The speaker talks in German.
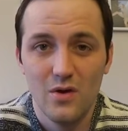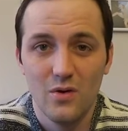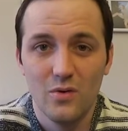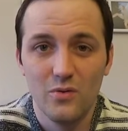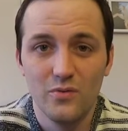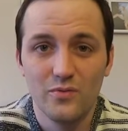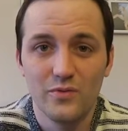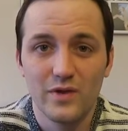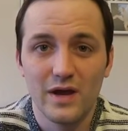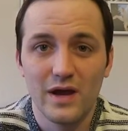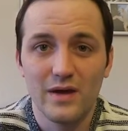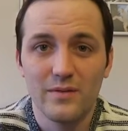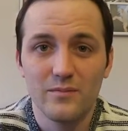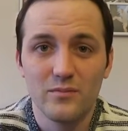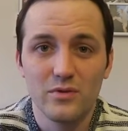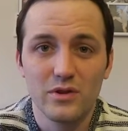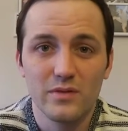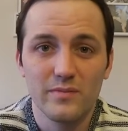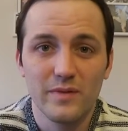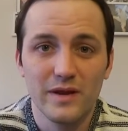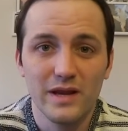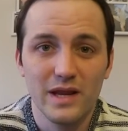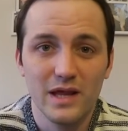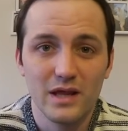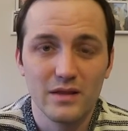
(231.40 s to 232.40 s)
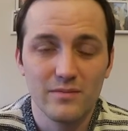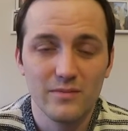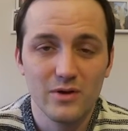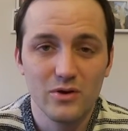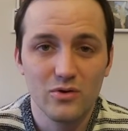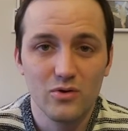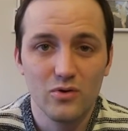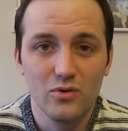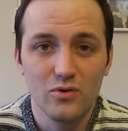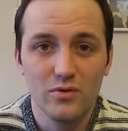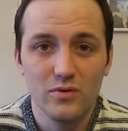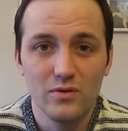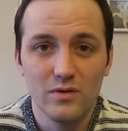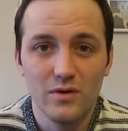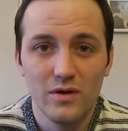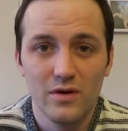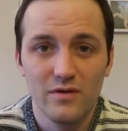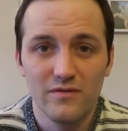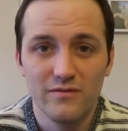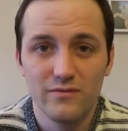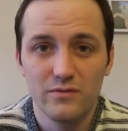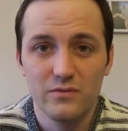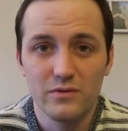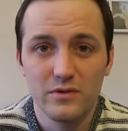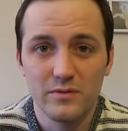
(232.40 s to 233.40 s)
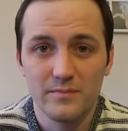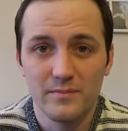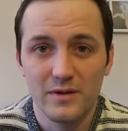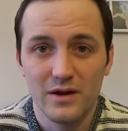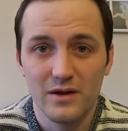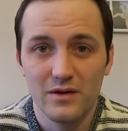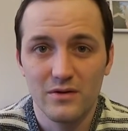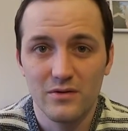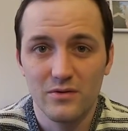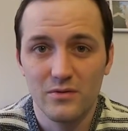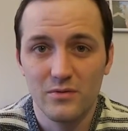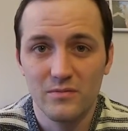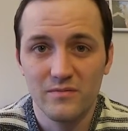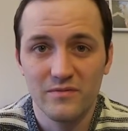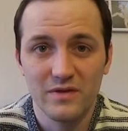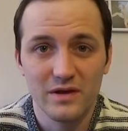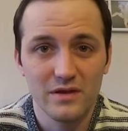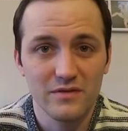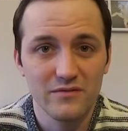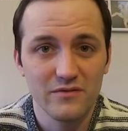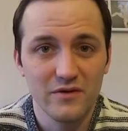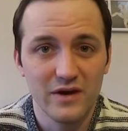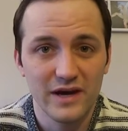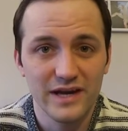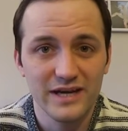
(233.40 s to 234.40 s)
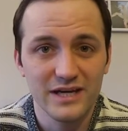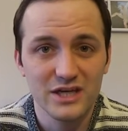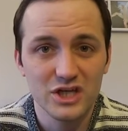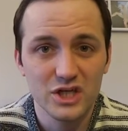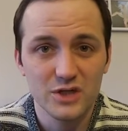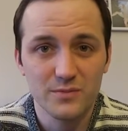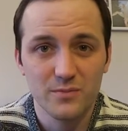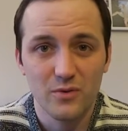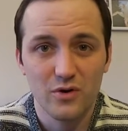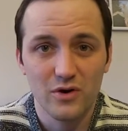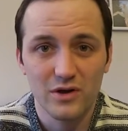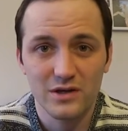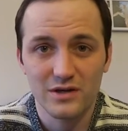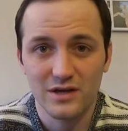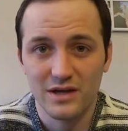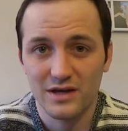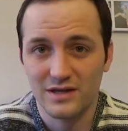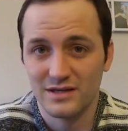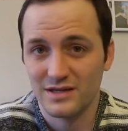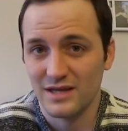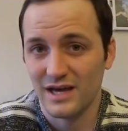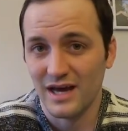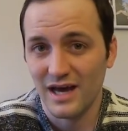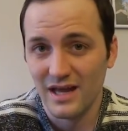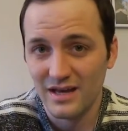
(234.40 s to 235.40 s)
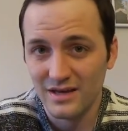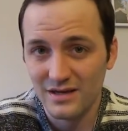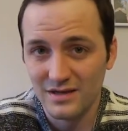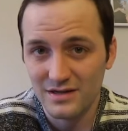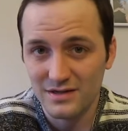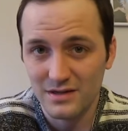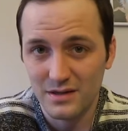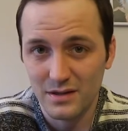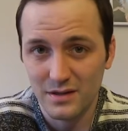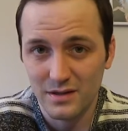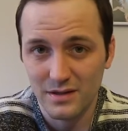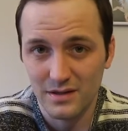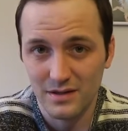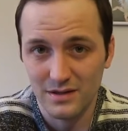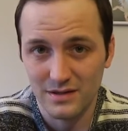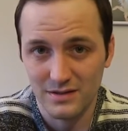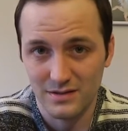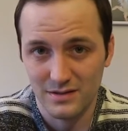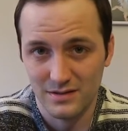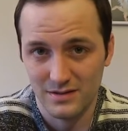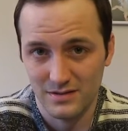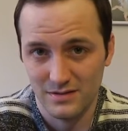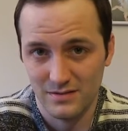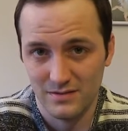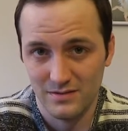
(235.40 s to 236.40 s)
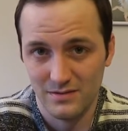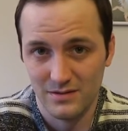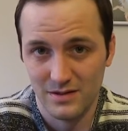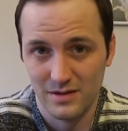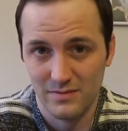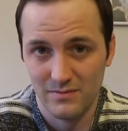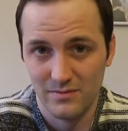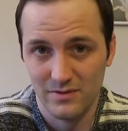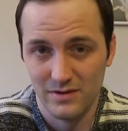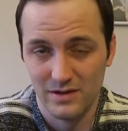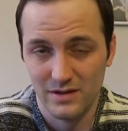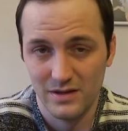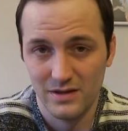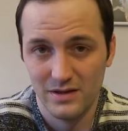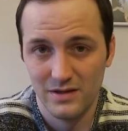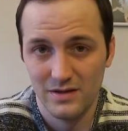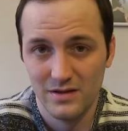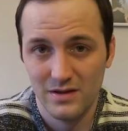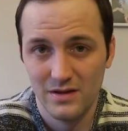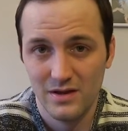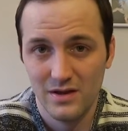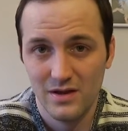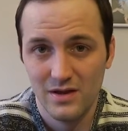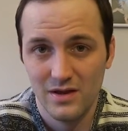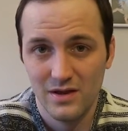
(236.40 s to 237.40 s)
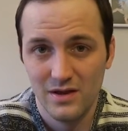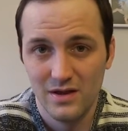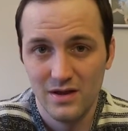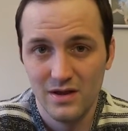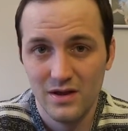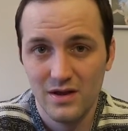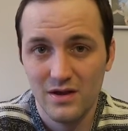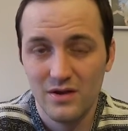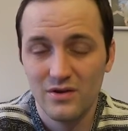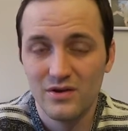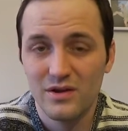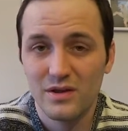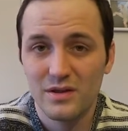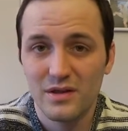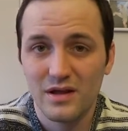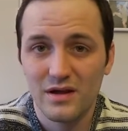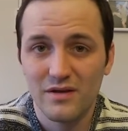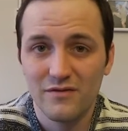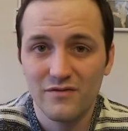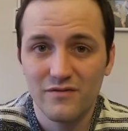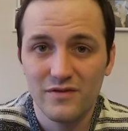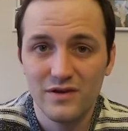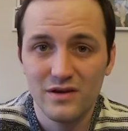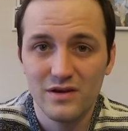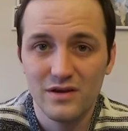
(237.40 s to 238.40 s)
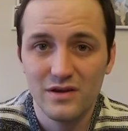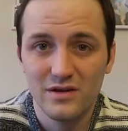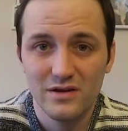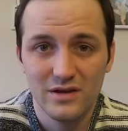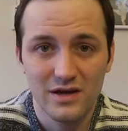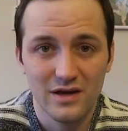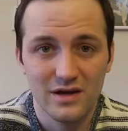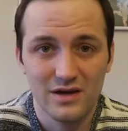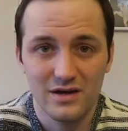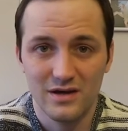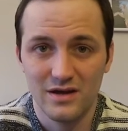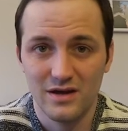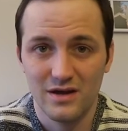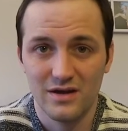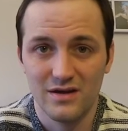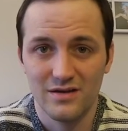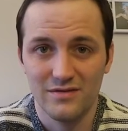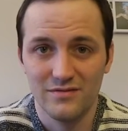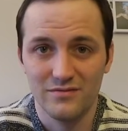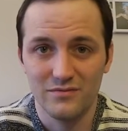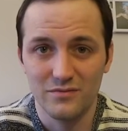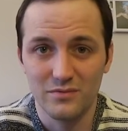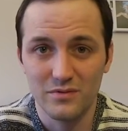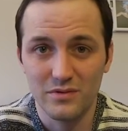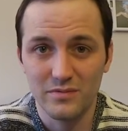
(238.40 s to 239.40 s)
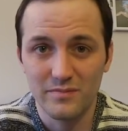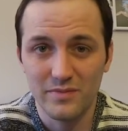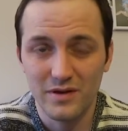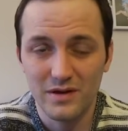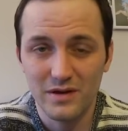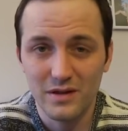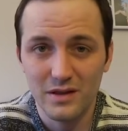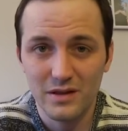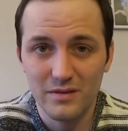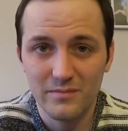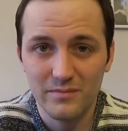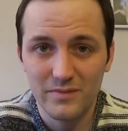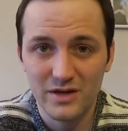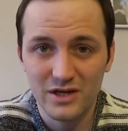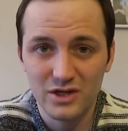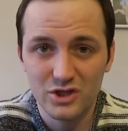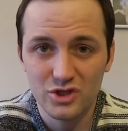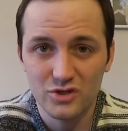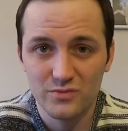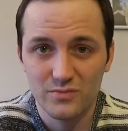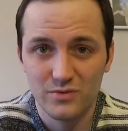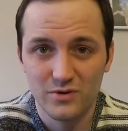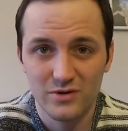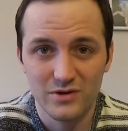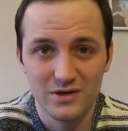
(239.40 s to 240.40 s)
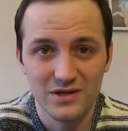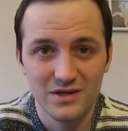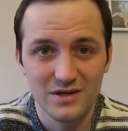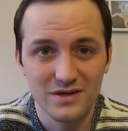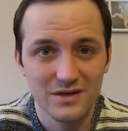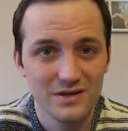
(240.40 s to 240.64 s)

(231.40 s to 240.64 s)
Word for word: Und da muss man erstmal gucken, Fußball, um was für eine Sportart handelt es sich denn dabei? Und da sagen viele, ja klar, Fußball ist ein Ballsport.